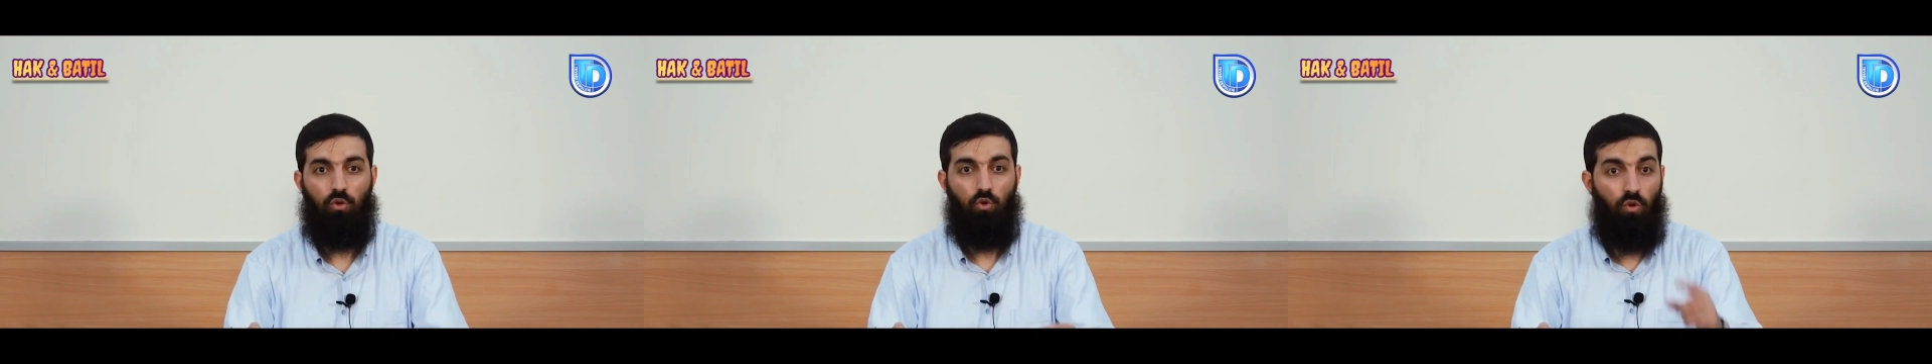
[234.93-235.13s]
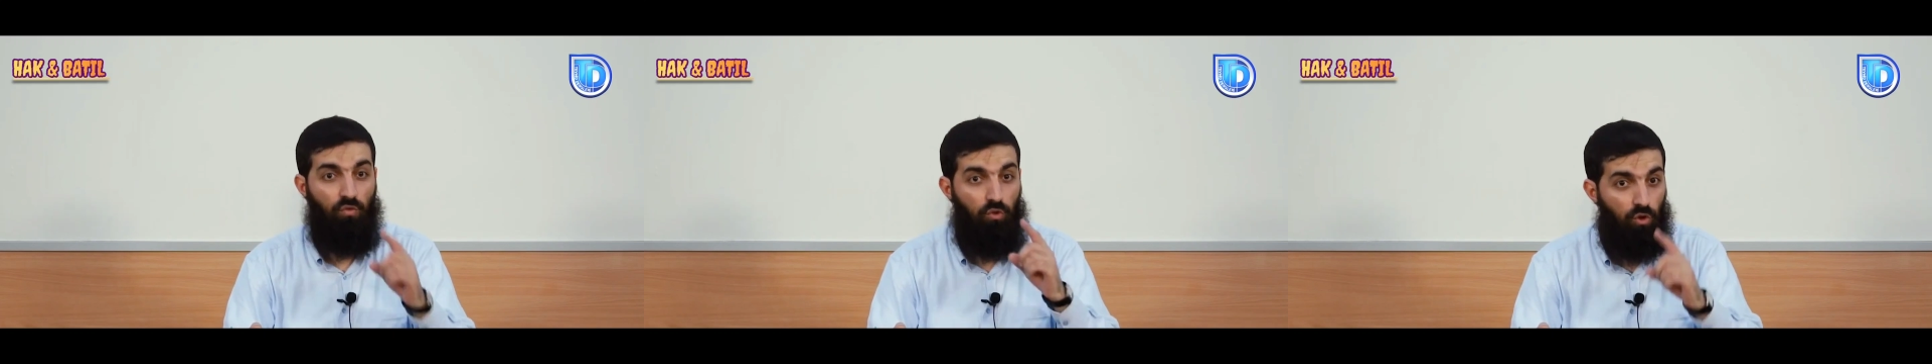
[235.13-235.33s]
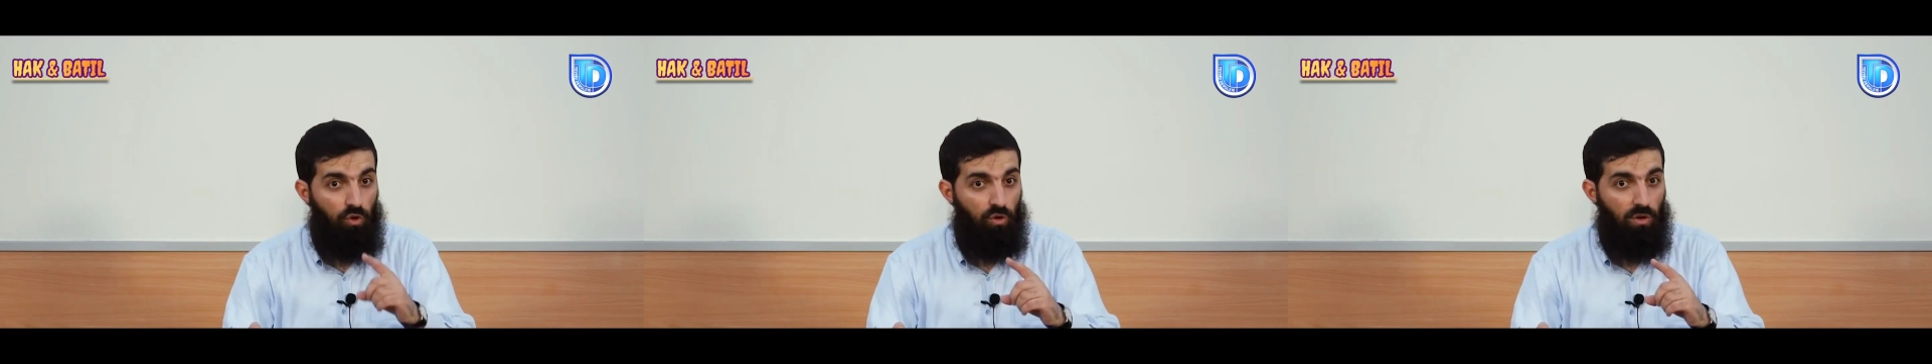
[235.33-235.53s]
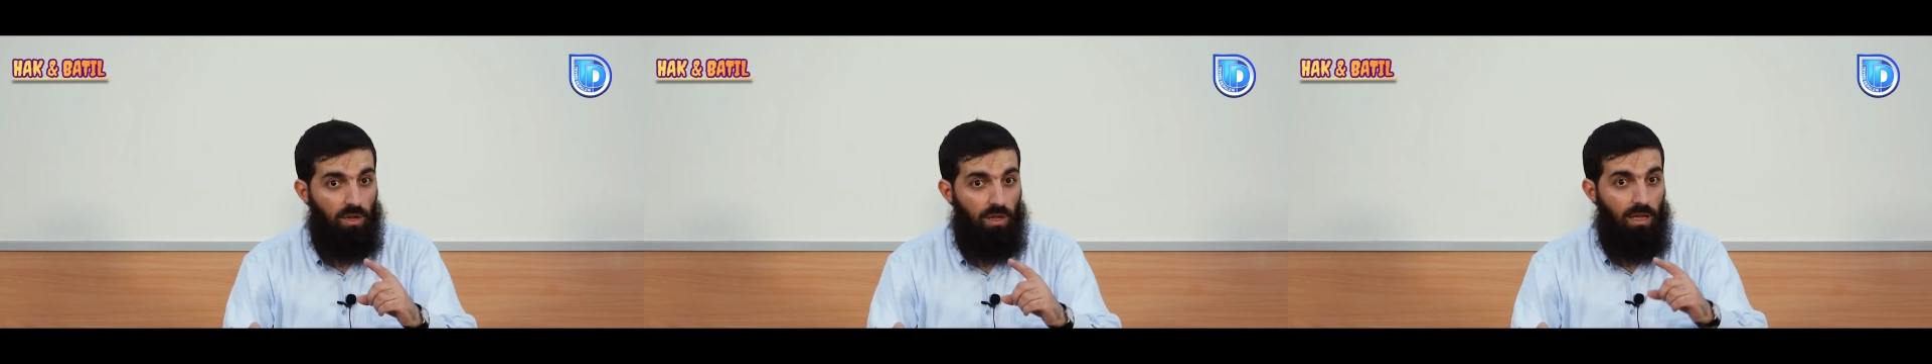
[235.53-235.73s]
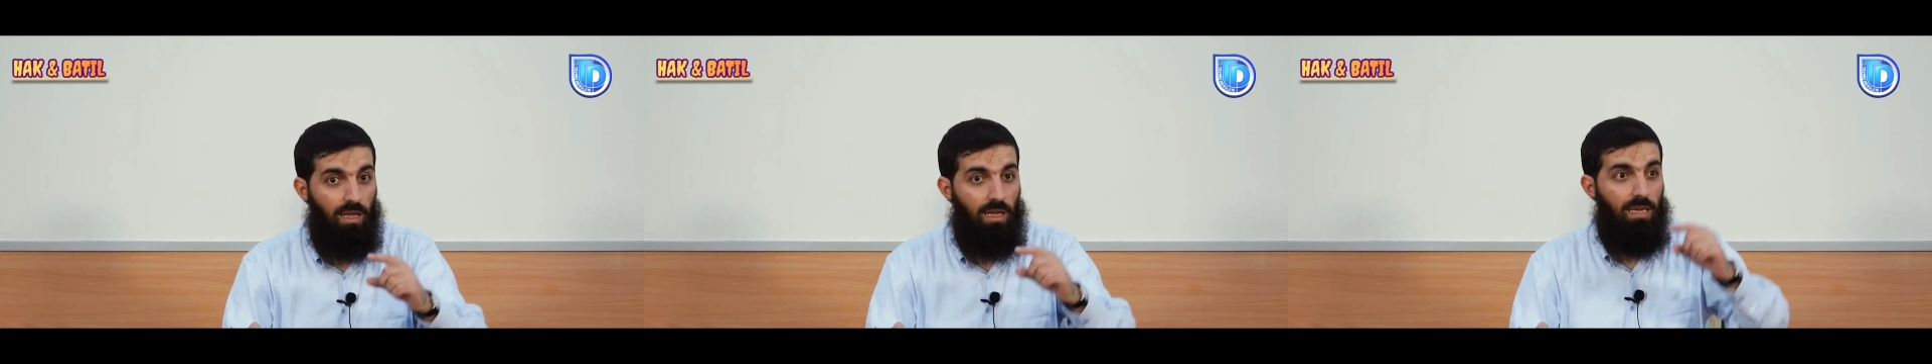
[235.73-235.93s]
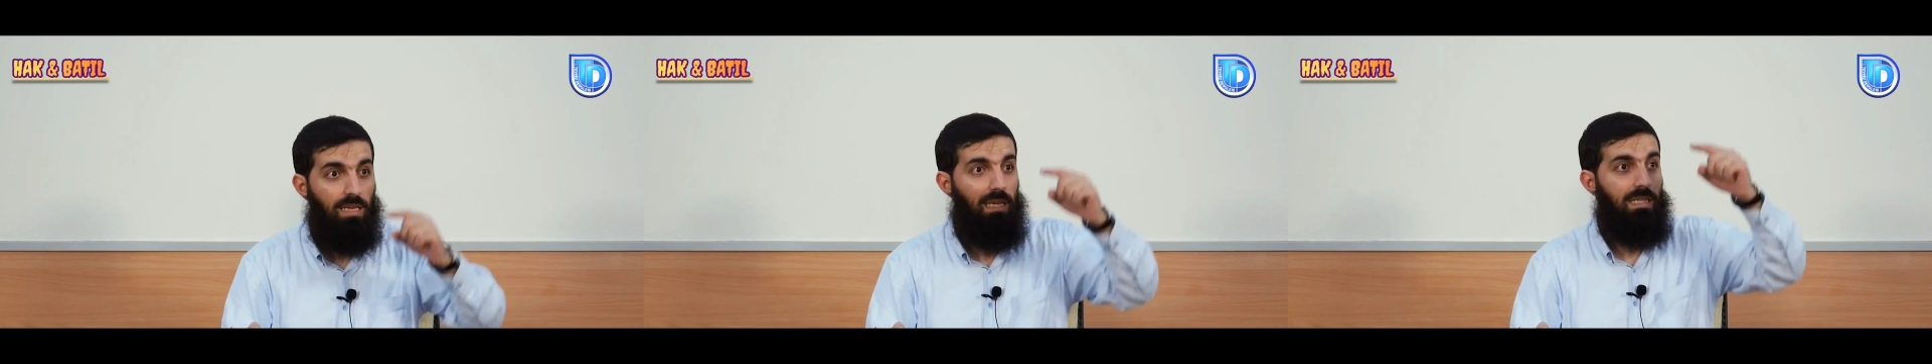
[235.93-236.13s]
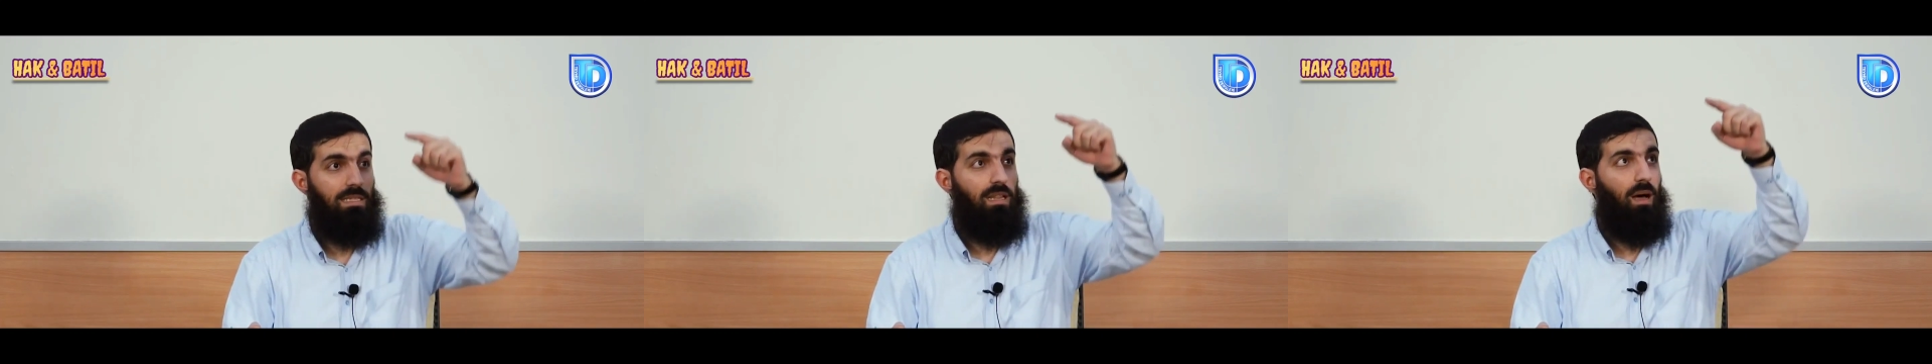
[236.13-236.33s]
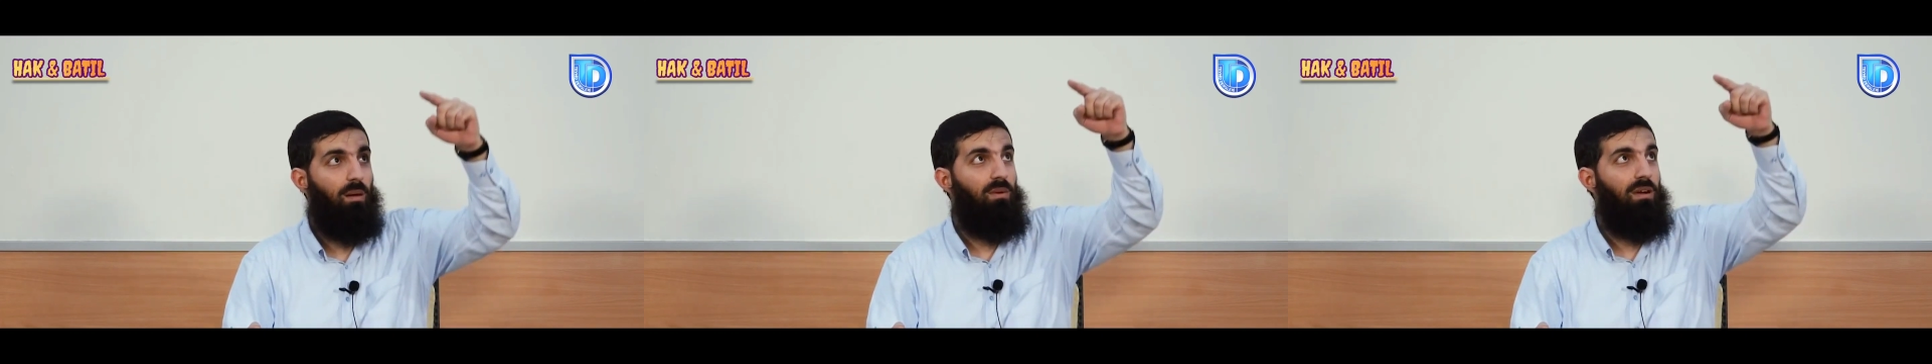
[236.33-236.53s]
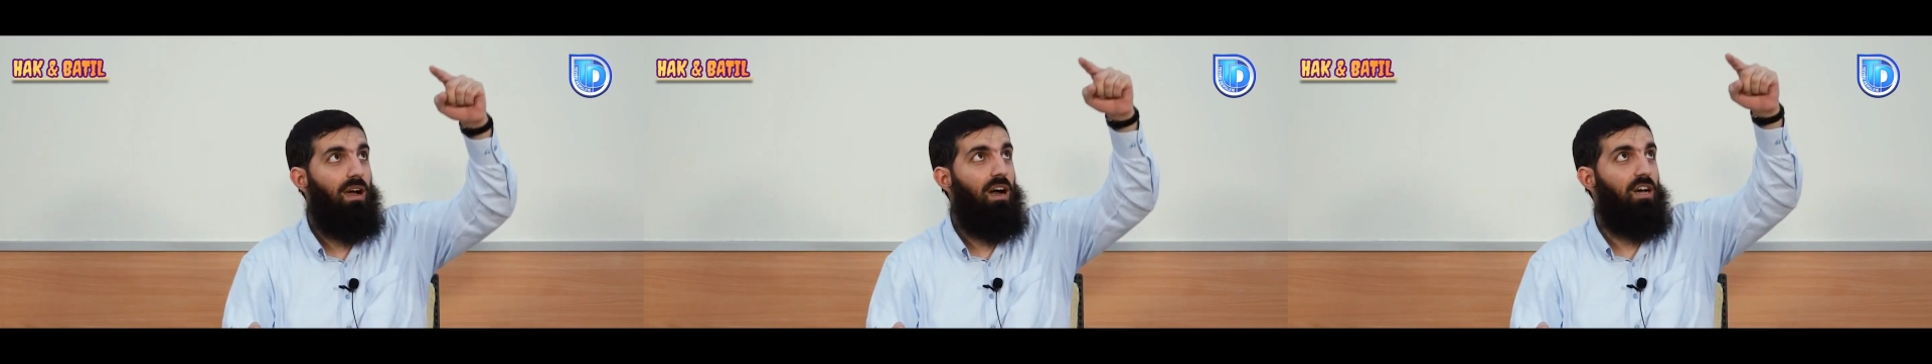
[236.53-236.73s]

Küfür İslam'ın